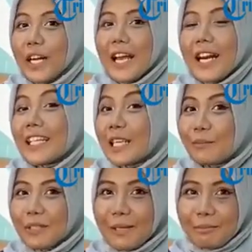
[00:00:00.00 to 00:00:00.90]
Rara
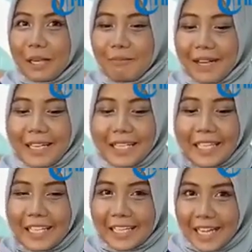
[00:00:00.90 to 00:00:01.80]
Nyem Nyem Nyem. Kali
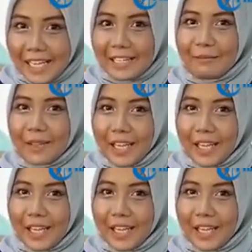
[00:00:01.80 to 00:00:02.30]
ini Rara